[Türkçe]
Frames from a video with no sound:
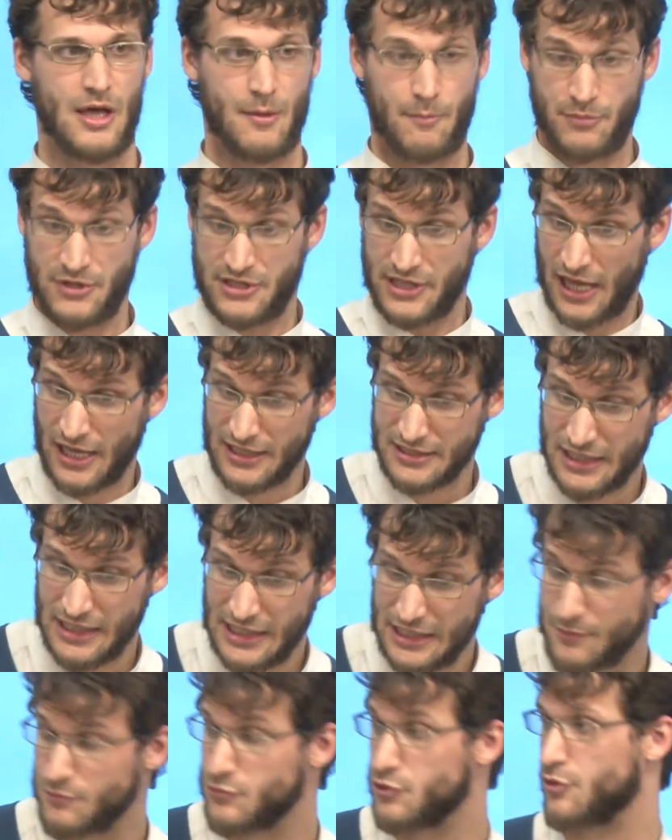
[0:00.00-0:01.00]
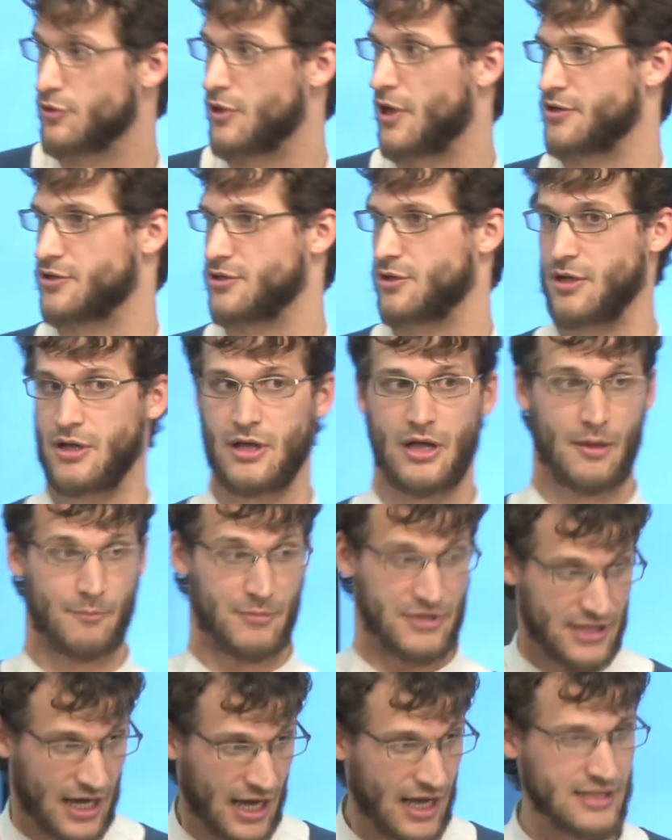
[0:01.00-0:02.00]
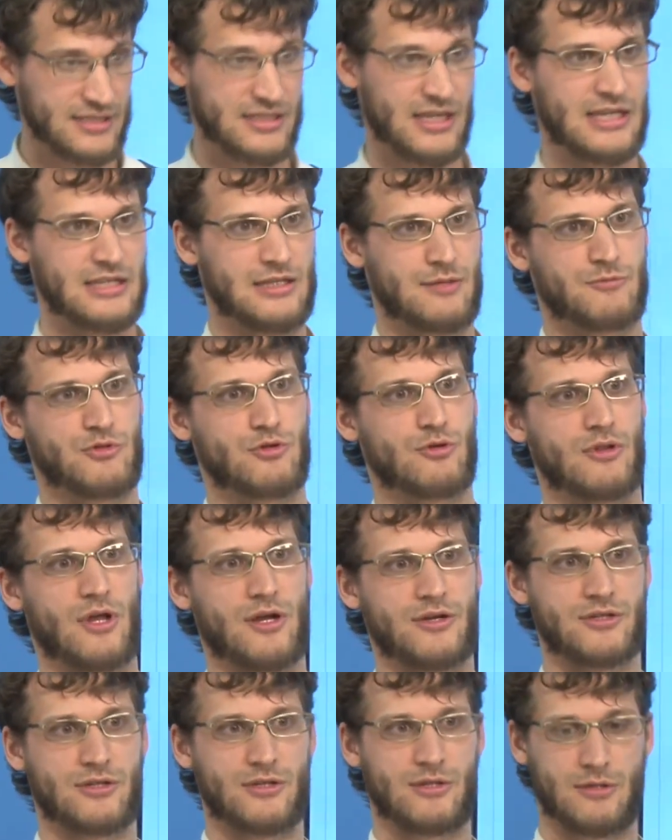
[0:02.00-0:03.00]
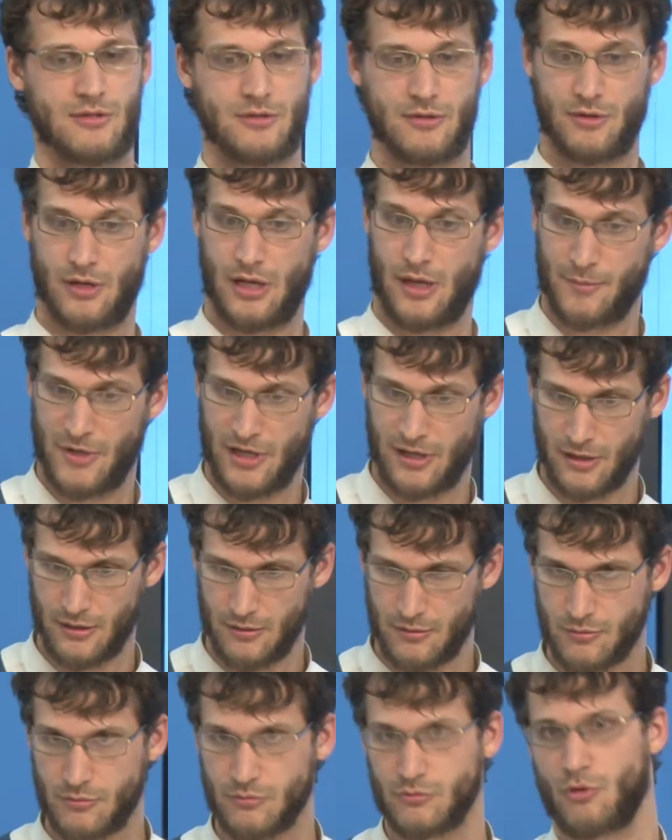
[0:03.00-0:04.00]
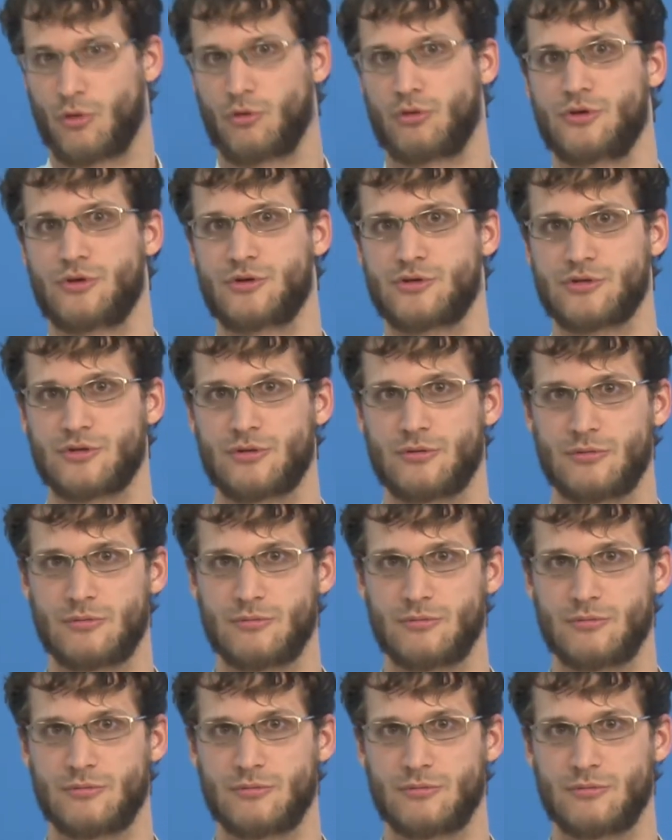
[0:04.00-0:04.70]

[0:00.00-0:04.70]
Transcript: Bir daha sayalım diyorlar. Bir daha sayalım diyorlar. Ama ne oluyor?